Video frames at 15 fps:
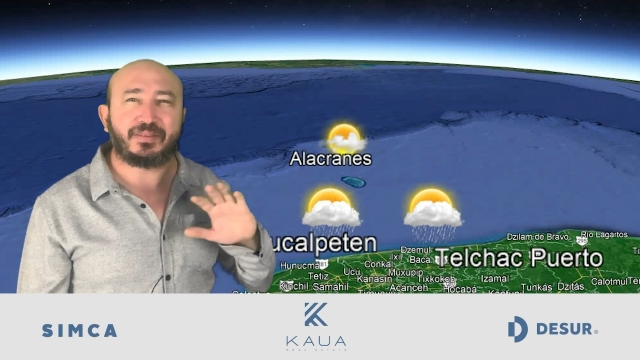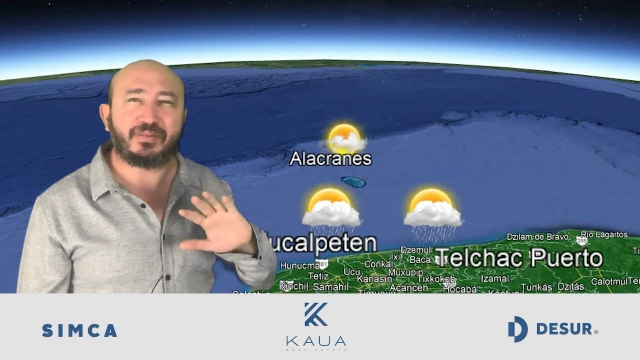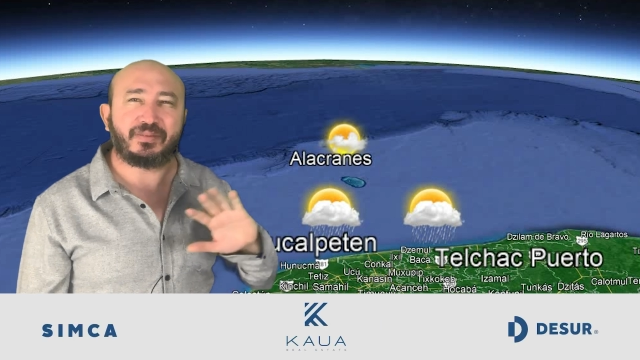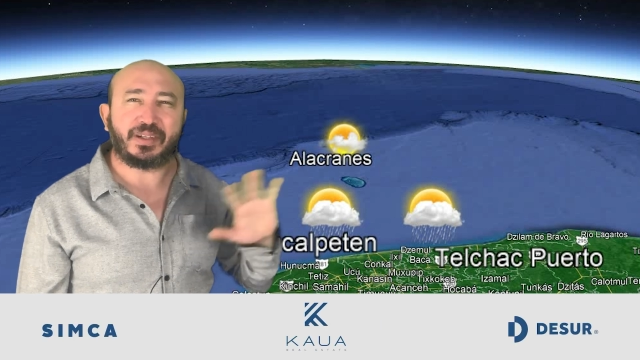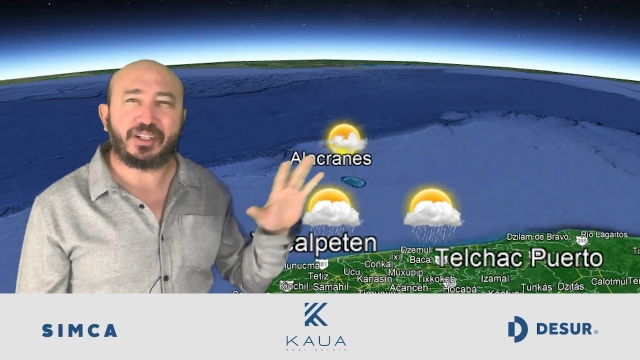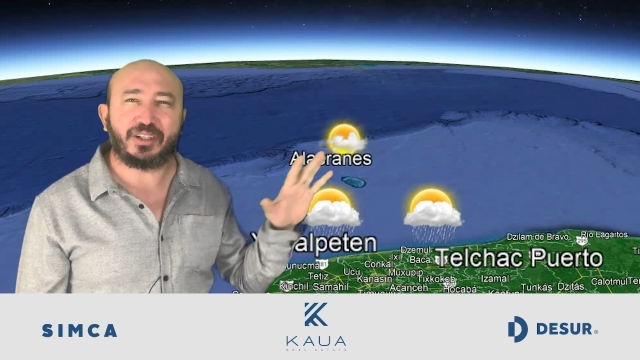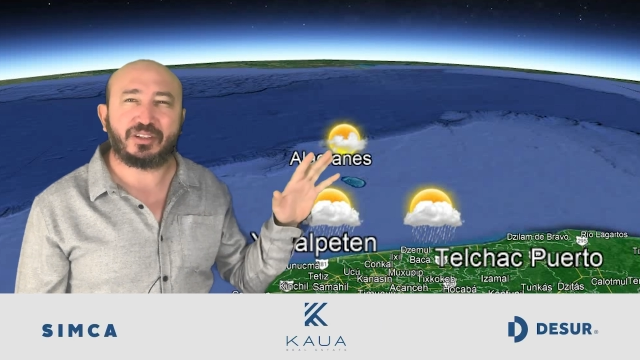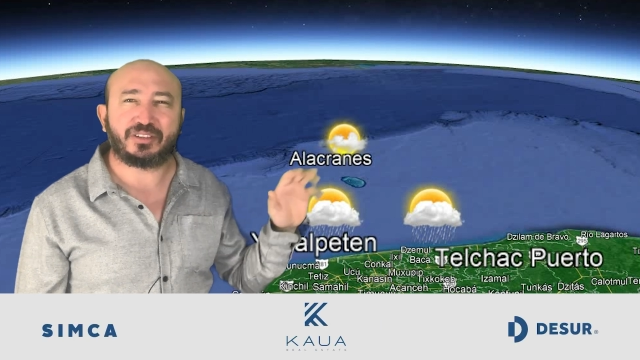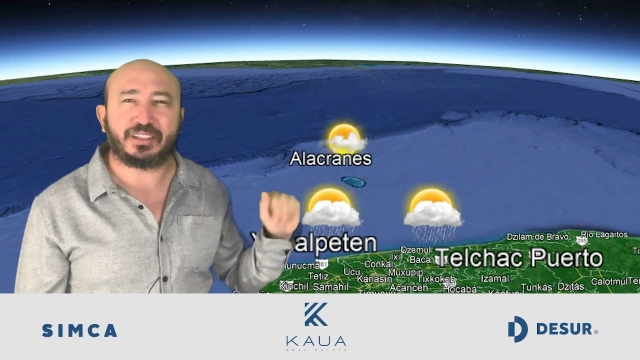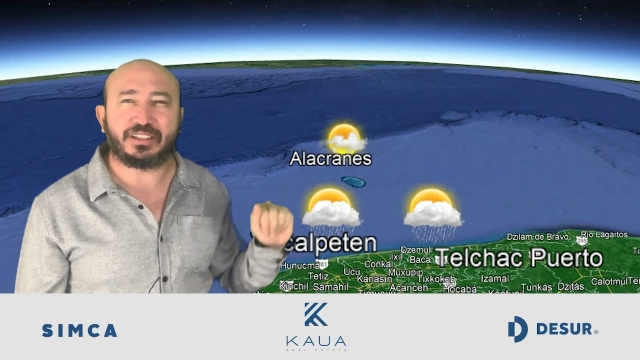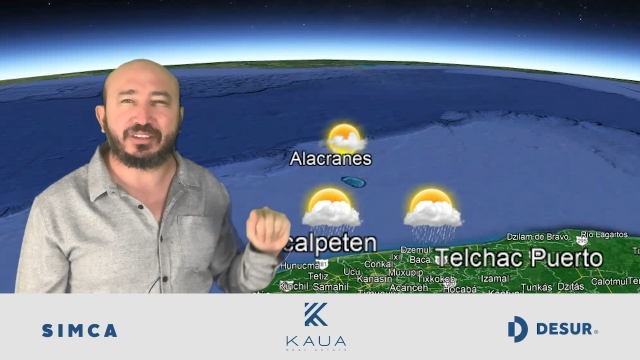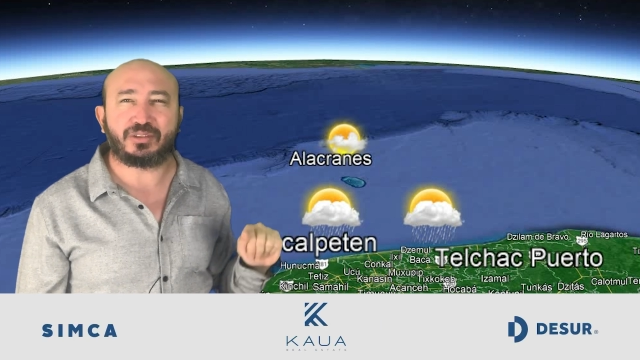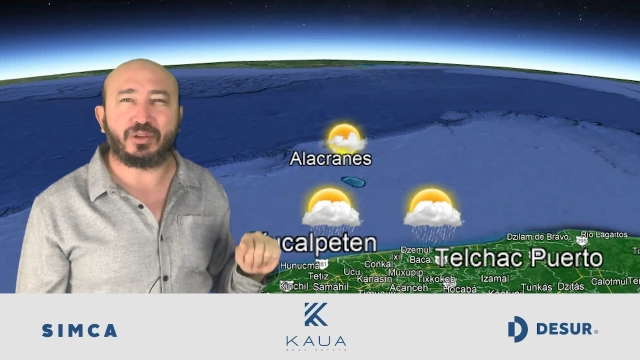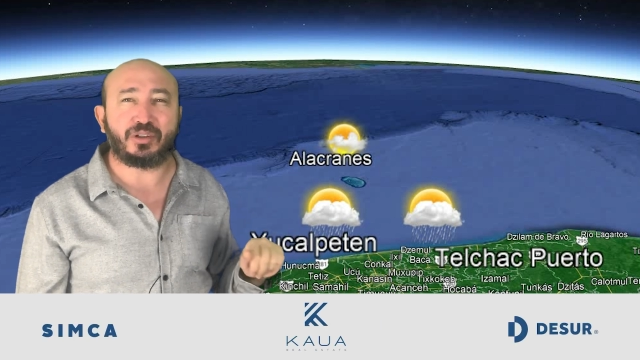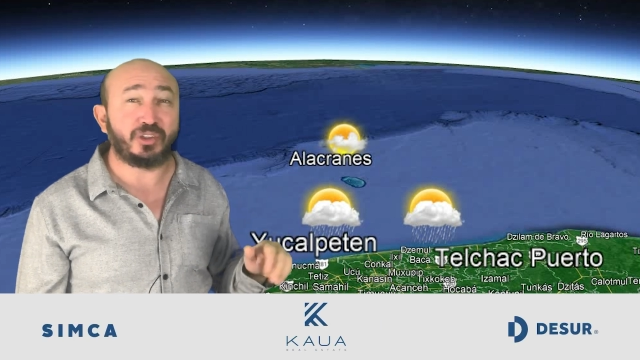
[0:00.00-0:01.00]
periodos de
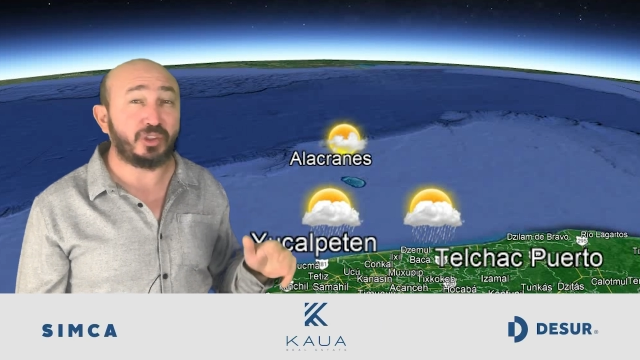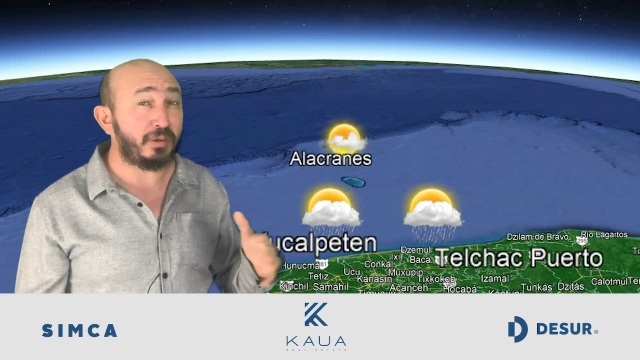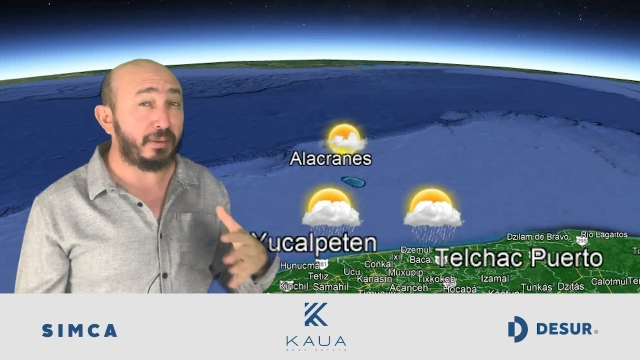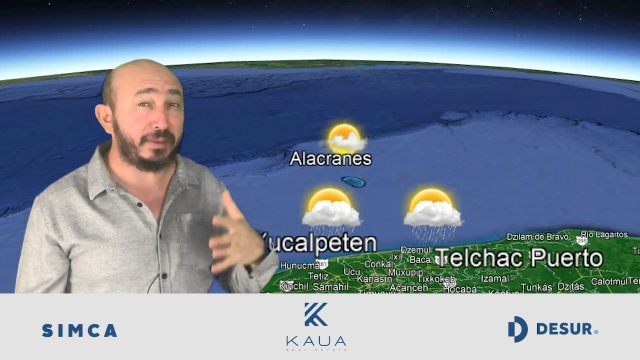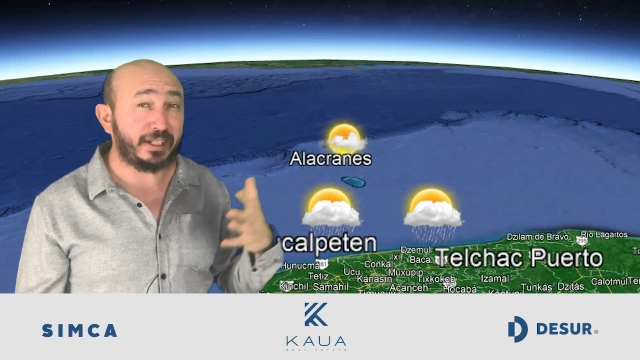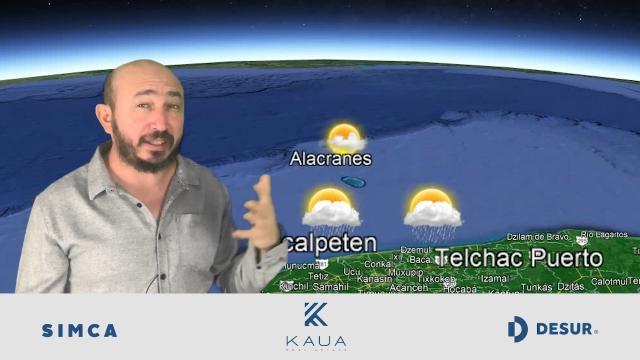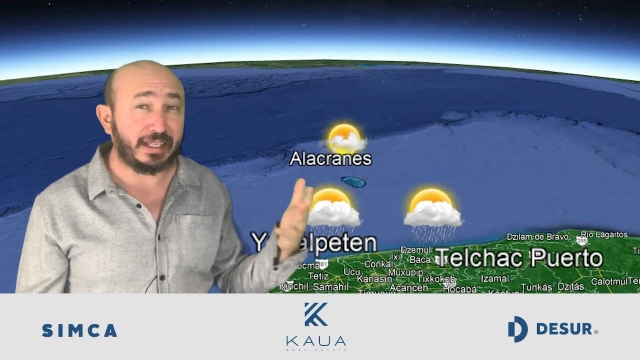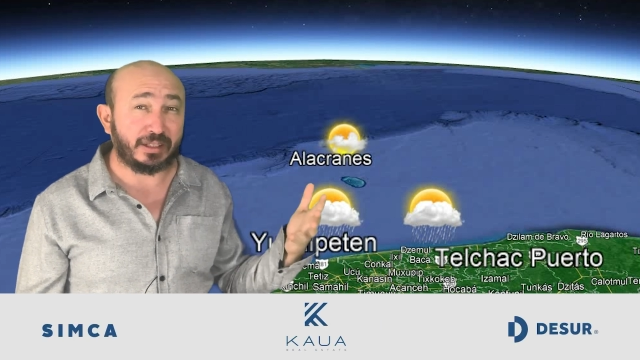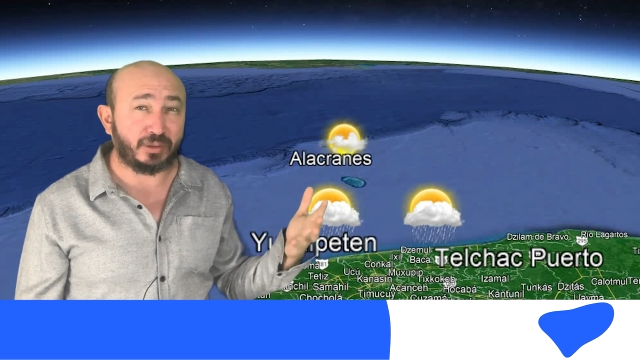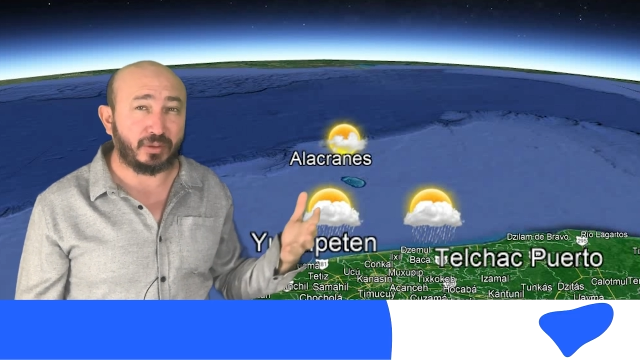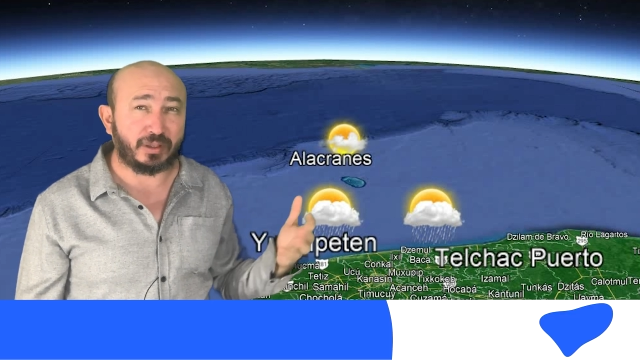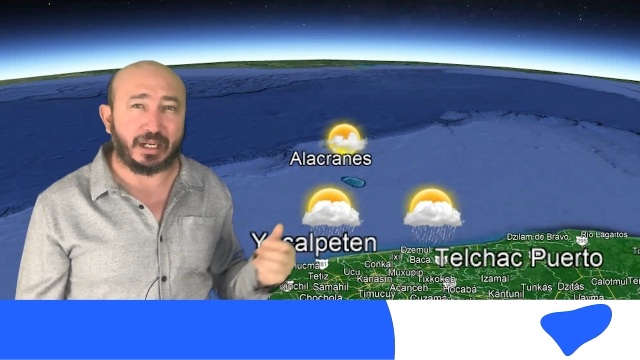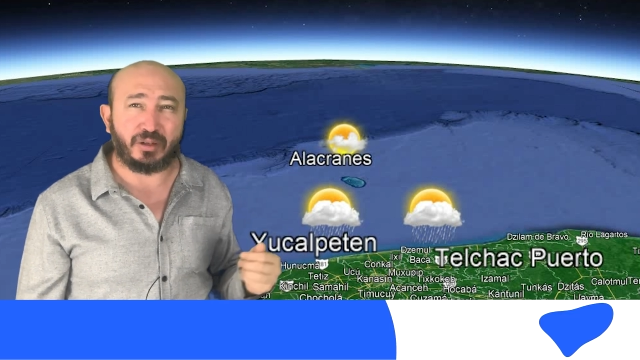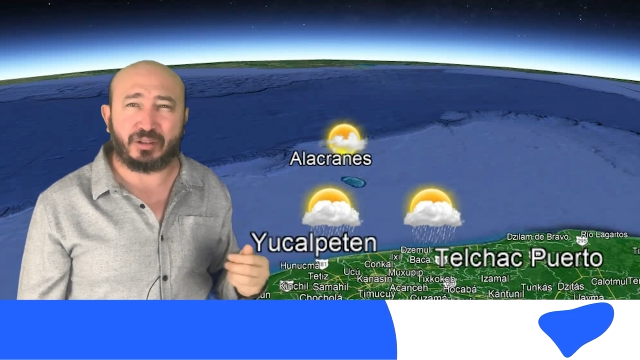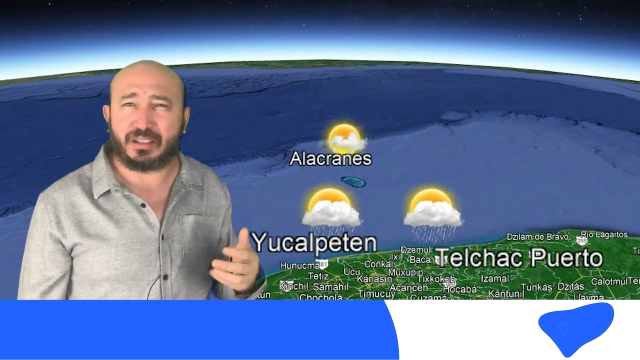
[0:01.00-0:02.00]
sol, no va a haber tanto calor,